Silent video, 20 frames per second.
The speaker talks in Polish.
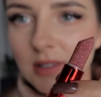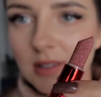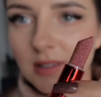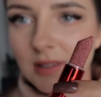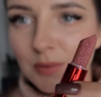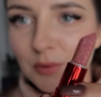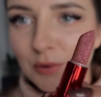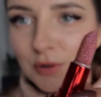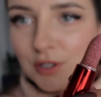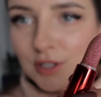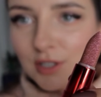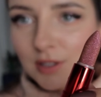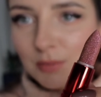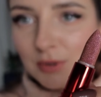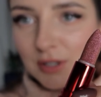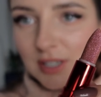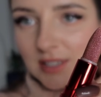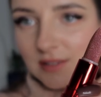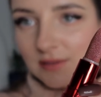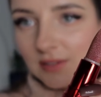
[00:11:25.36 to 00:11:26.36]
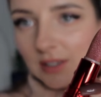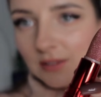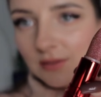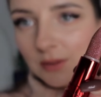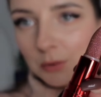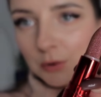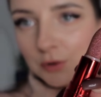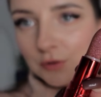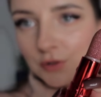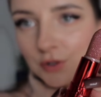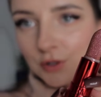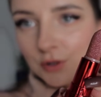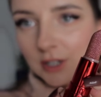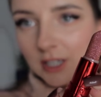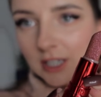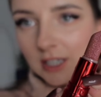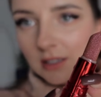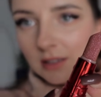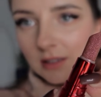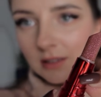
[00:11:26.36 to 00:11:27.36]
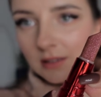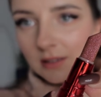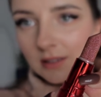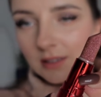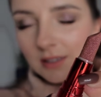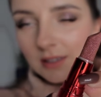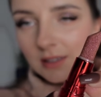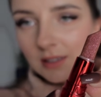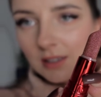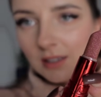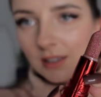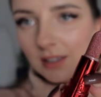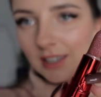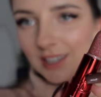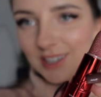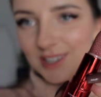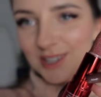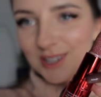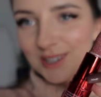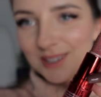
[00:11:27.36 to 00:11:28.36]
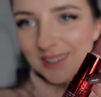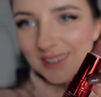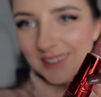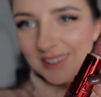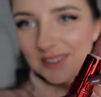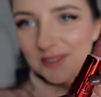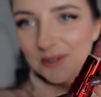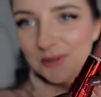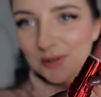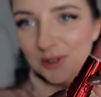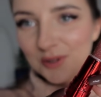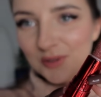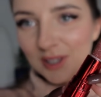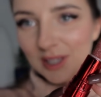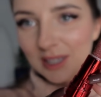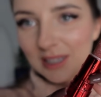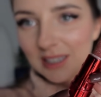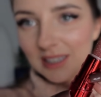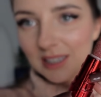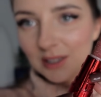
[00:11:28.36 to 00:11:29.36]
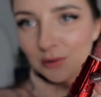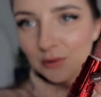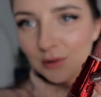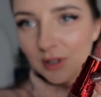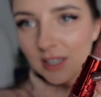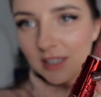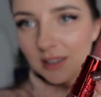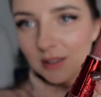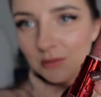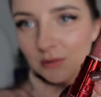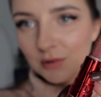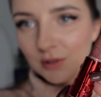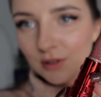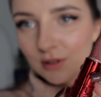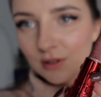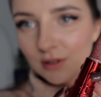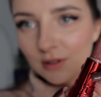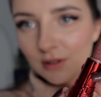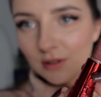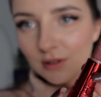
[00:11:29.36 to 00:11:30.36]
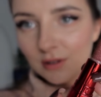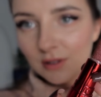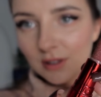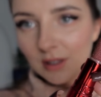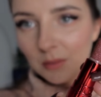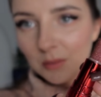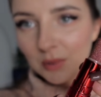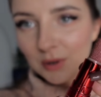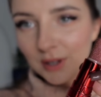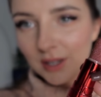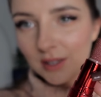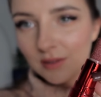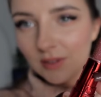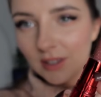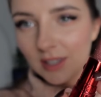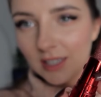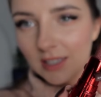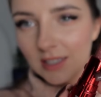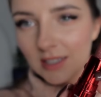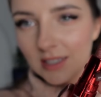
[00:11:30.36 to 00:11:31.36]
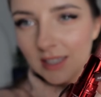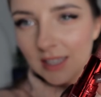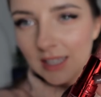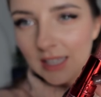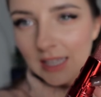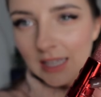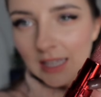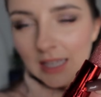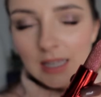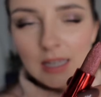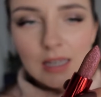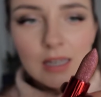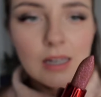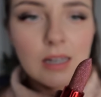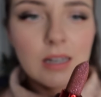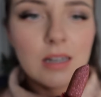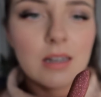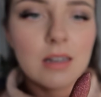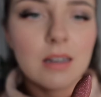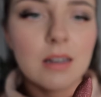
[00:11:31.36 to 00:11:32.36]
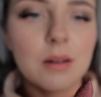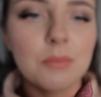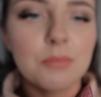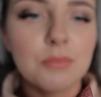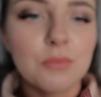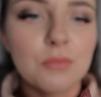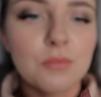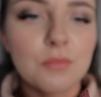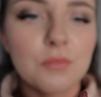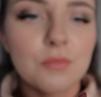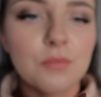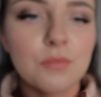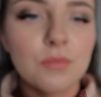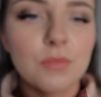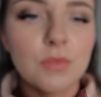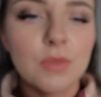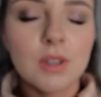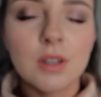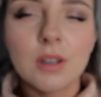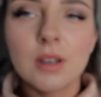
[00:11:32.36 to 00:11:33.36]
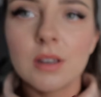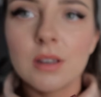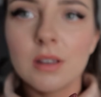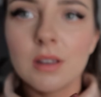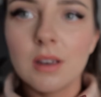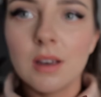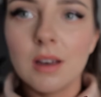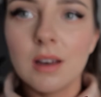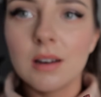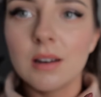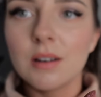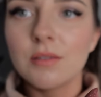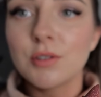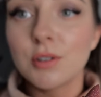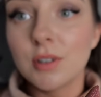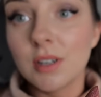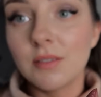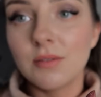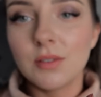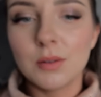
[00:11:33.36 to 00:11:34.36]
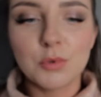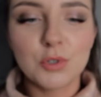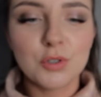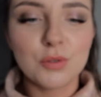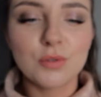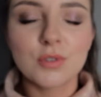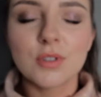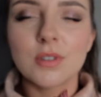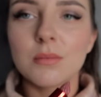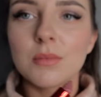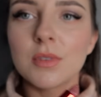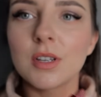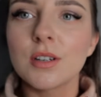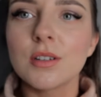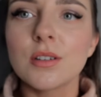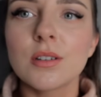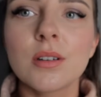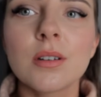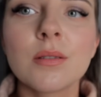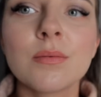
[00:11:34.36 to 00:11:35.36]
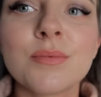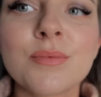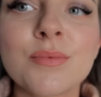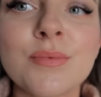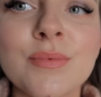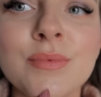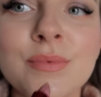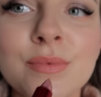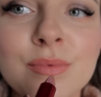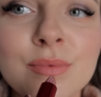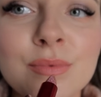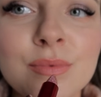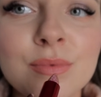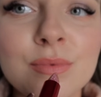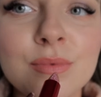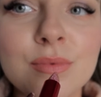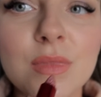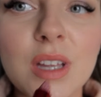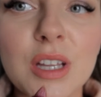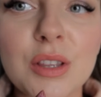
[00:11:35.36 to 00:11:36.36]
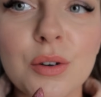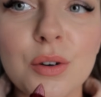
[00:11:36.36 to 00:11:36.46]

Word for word: spójrzcie, pokazywałam Wam to wczoraj. Inaczej, nie? W świetle naturalnym to ten brokat widać a, a wczoraj w tym sztucznym też. Na